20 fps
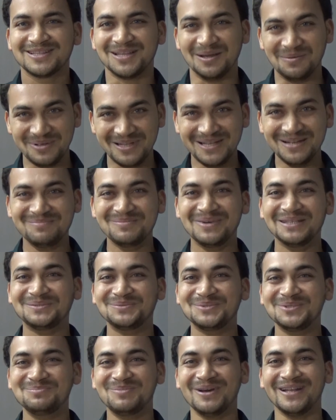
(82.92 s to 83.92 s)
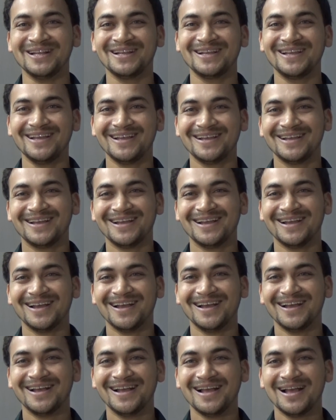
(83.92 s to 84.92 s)
तभी हम मजबूत बनेंगे
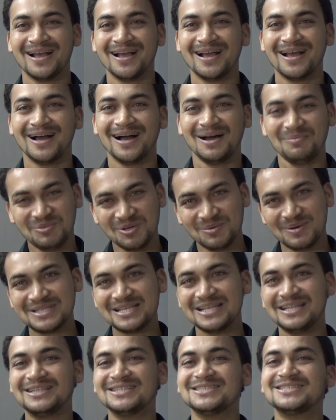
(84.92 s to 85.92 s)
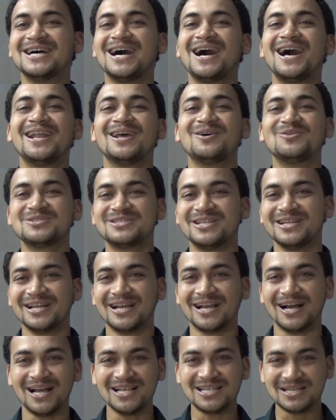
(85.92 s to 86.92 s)
अब तो बस इंतज़ार है उस दिन
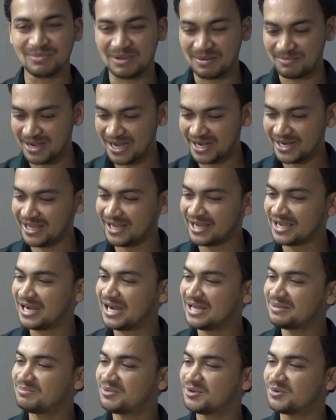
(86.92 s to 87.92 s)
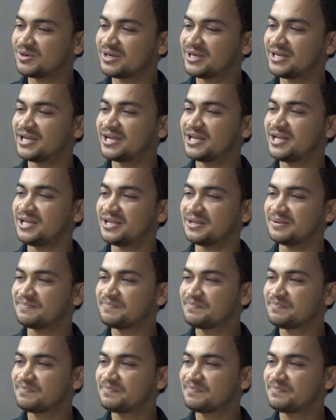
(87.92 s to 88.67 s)
का जब हमारे एक हाथ में होगी डिग्री